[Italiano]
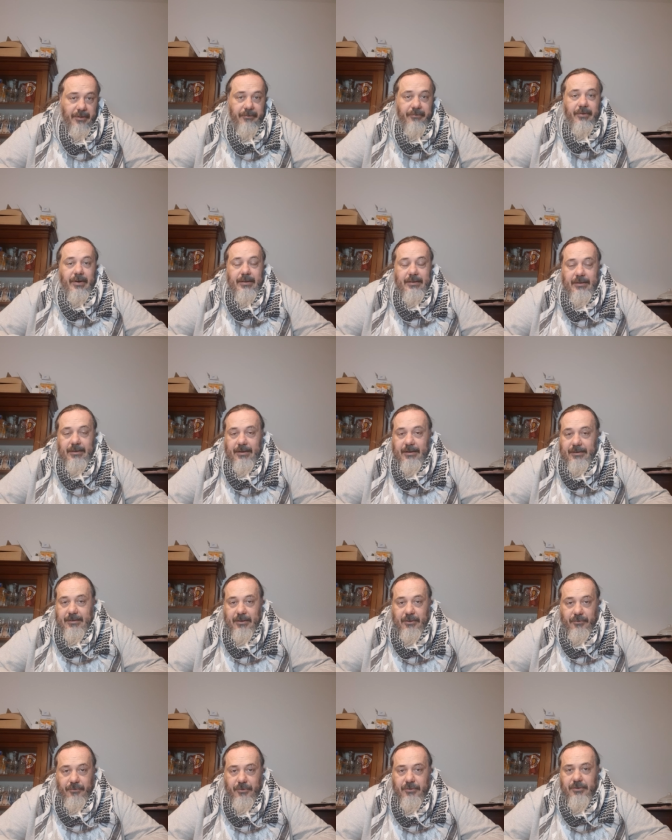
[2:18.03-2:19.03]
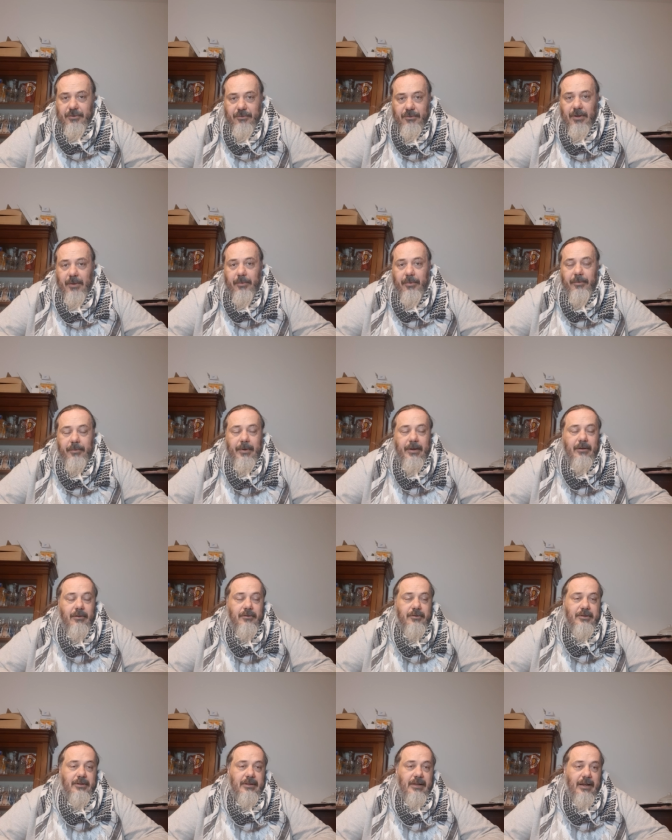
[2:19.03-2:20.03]
Infatti è stato forse uno dei più
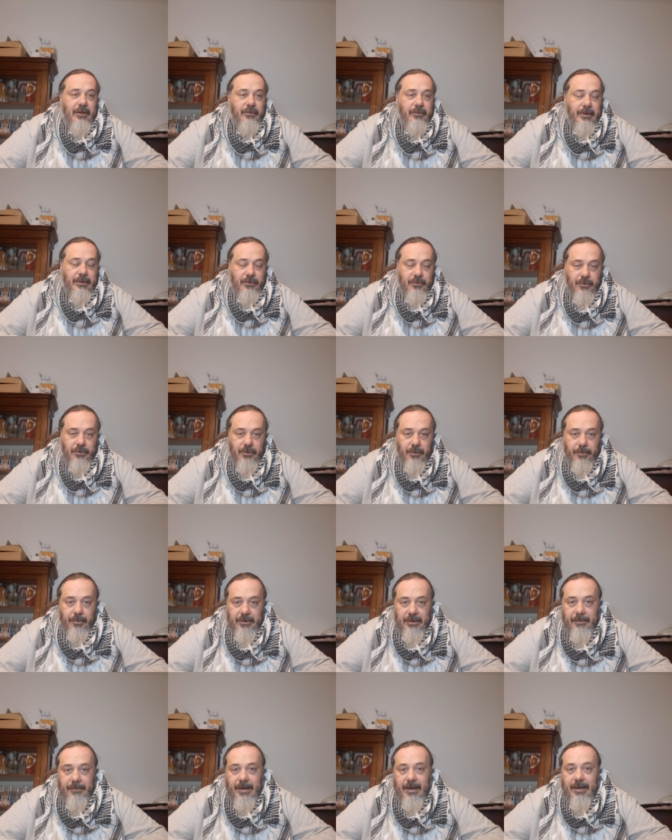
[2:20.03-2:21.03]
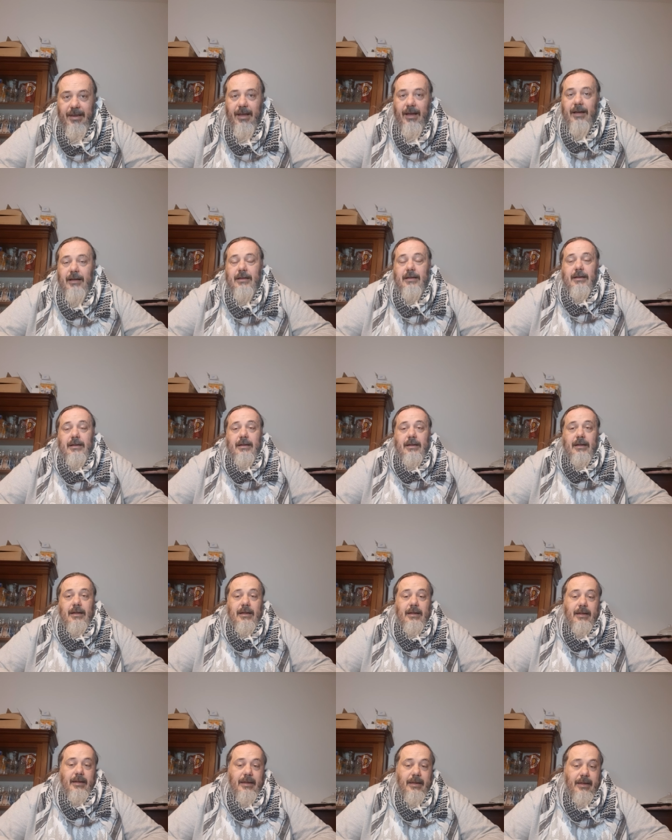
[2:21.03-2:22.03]
pericolosi della Juventus dopo Di Maria,
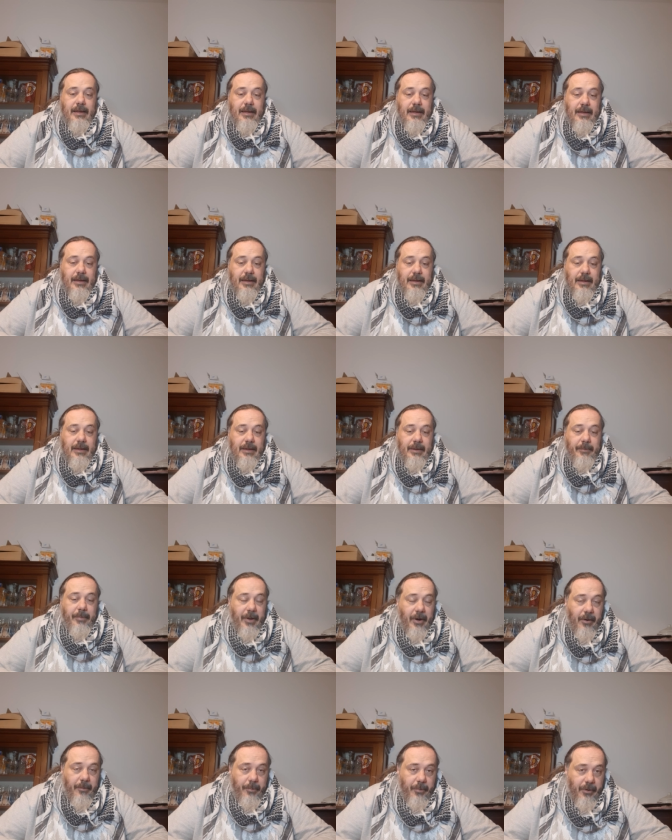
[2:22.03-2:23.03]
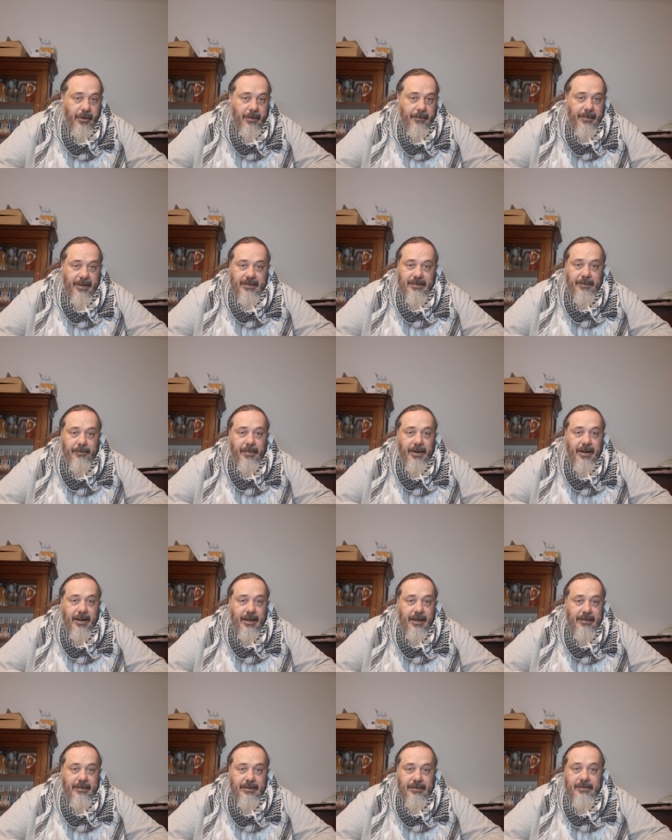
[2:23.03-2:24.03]
e però poi mette
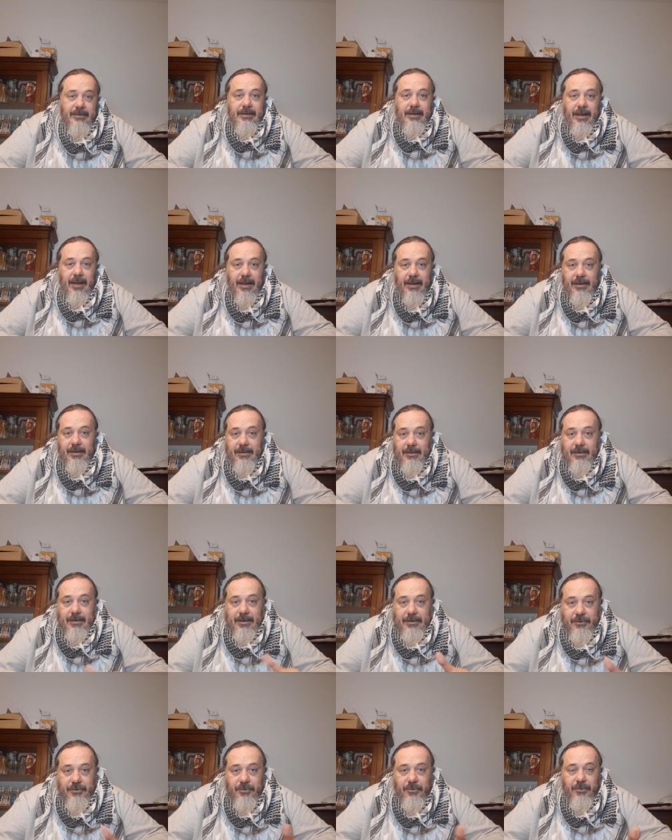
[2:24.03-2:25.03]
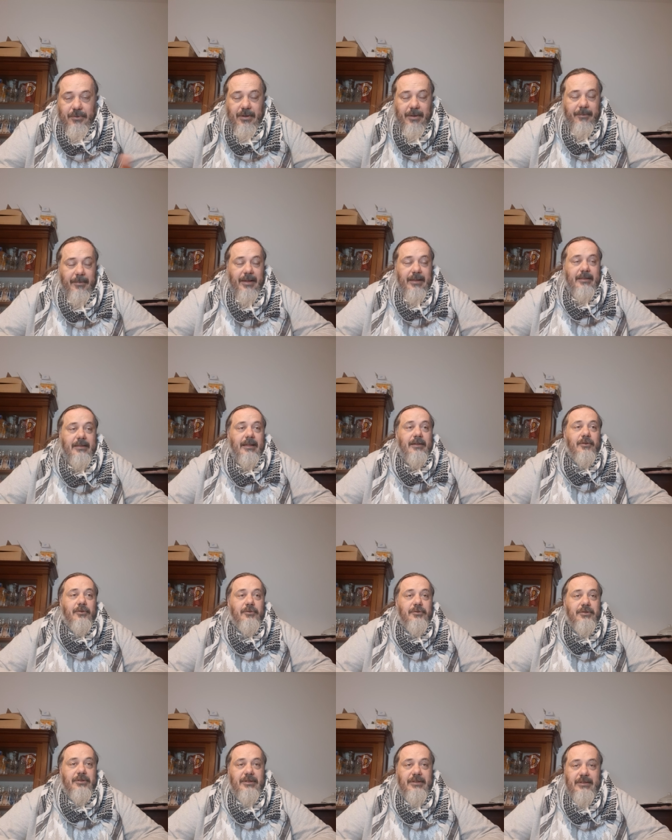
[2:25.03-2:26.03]
Paredes che è assolutamente
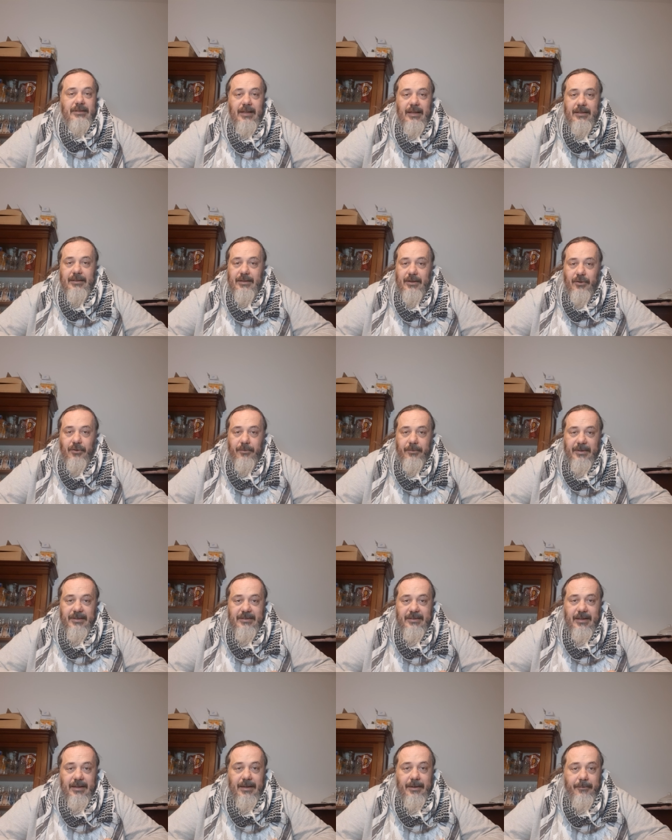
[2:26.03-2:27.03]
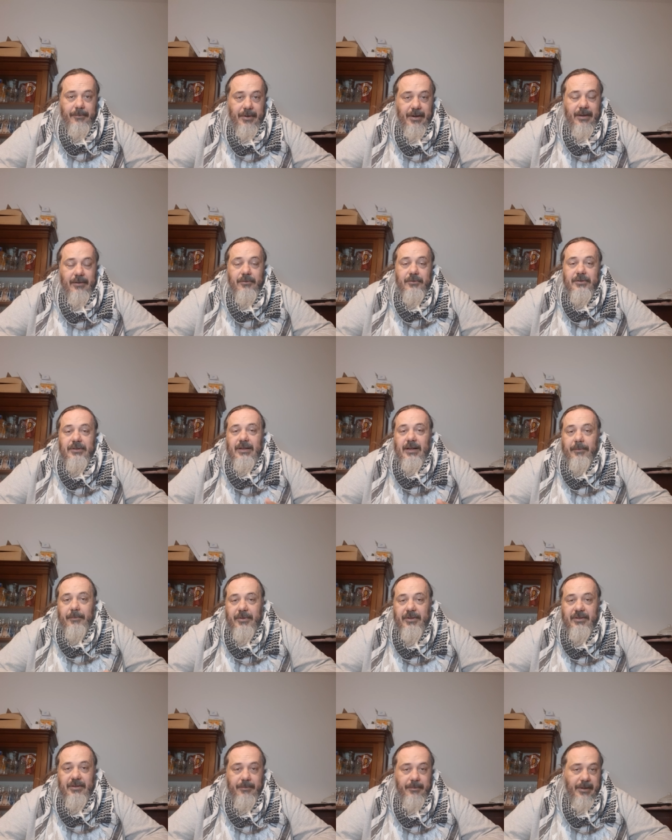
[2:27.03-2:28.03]
inconsistente come sempre, non si
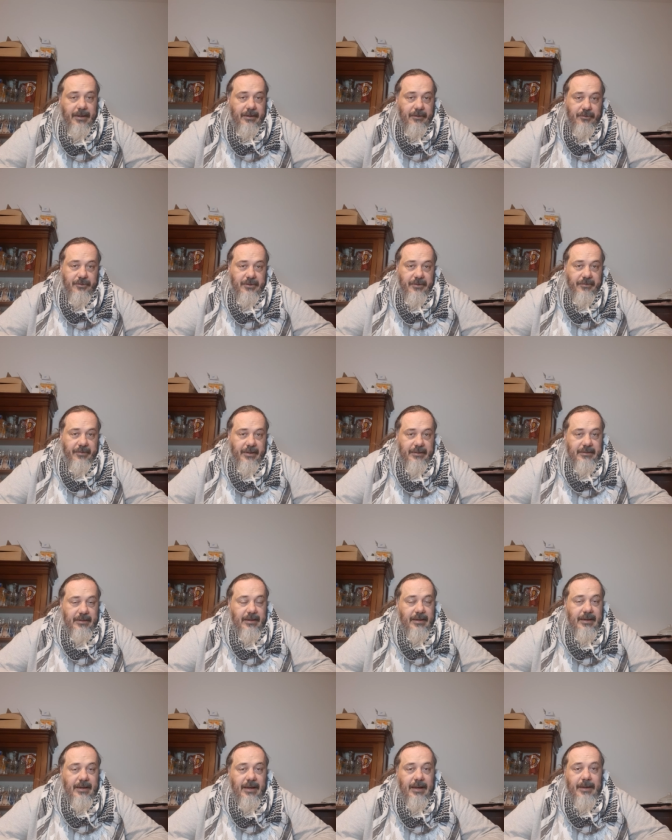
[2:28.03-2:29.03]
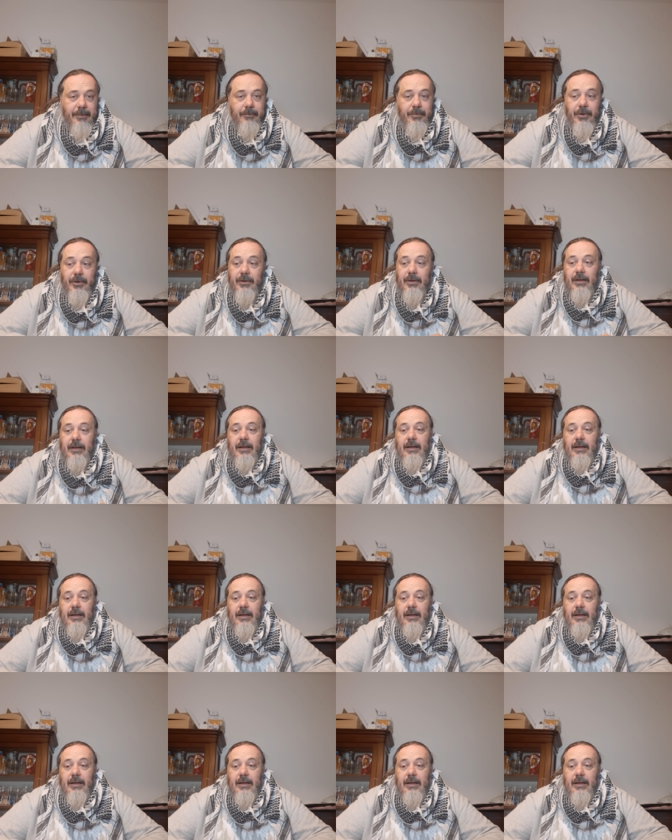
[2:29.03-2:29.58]
capisce bene cosa faccia in campo,